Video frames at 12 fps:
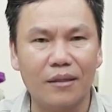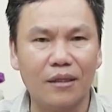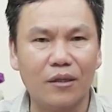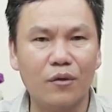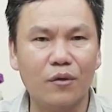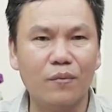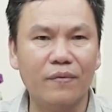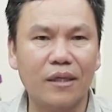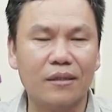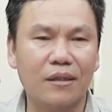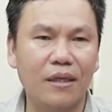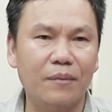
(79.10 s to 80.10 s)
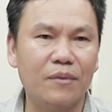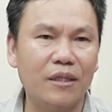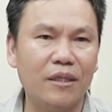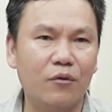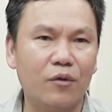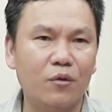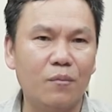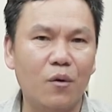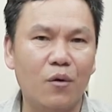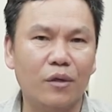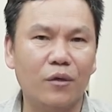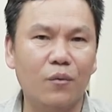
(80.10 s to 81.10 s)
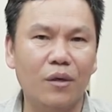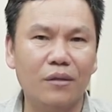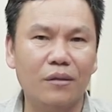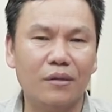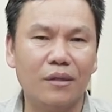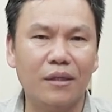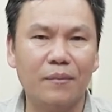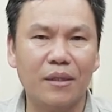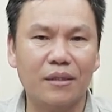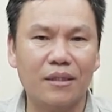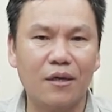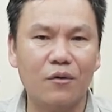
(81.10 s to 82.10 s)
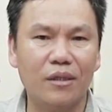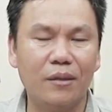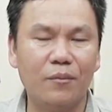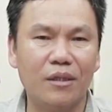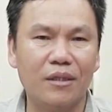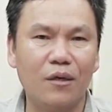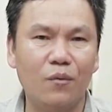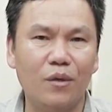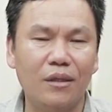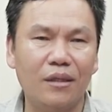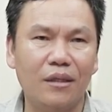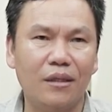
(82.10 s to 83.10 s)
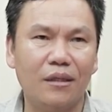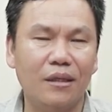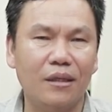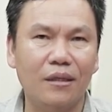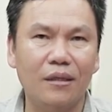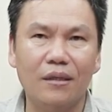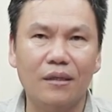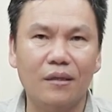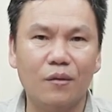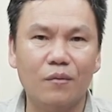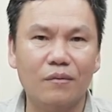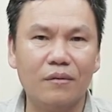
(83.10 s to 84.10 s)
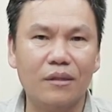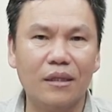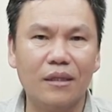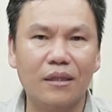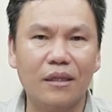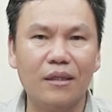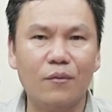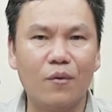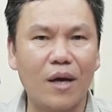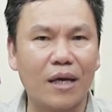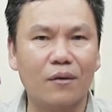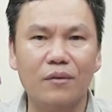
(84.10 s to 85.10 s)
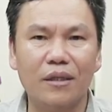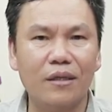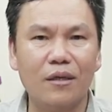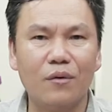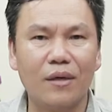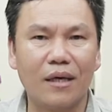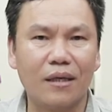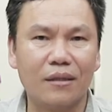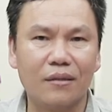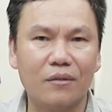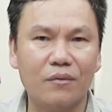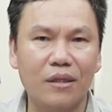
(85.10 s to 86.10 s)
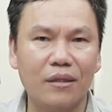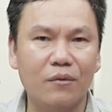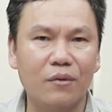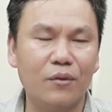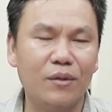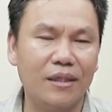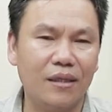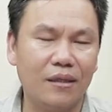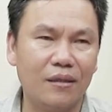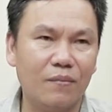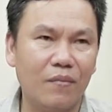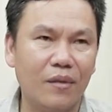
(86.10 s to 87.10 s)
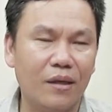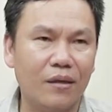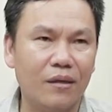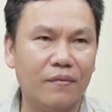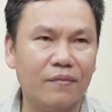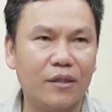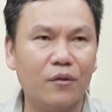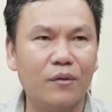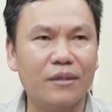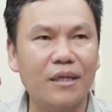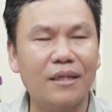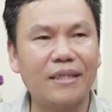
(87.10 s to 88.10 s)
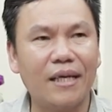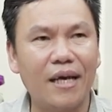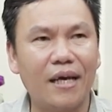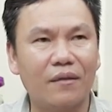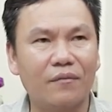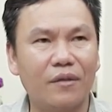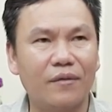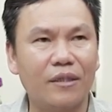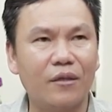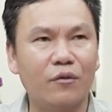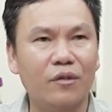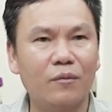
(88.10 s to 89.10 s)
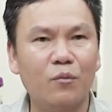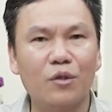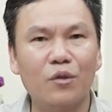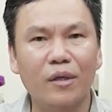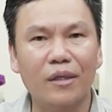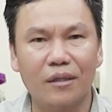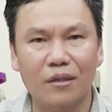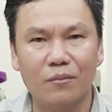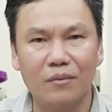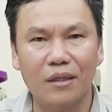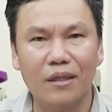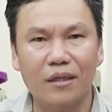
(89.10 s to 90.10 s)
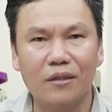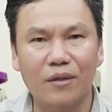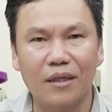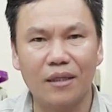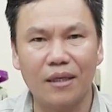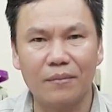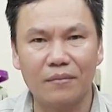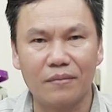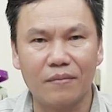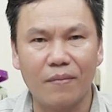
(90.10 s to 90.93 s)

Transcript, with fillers: Thì là tôi cũng phải tìm rất nhiều loại thuốc bổ để uống. Thế nhưng mà sau khi một thời gian uống thì cũng cái tính hiệu quả không thấy nó đâu cả, thấy không ăn thua gì. Và tôi cũng rất là chán nản, bởi vì nhiều cái buông xuôi không nghĩ đến cái chuyện đấy lắm.